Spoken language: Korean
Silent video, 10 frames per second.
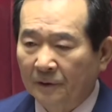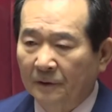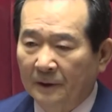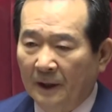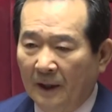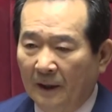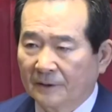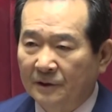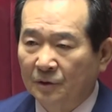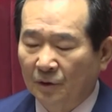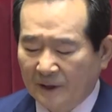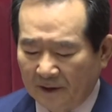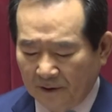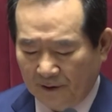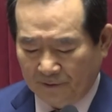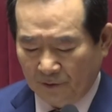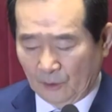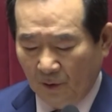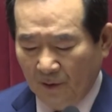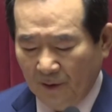여야
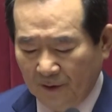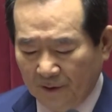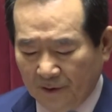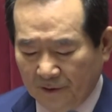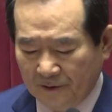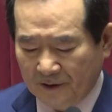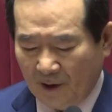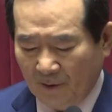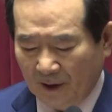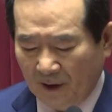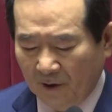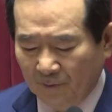지도자들께서도 현 상황의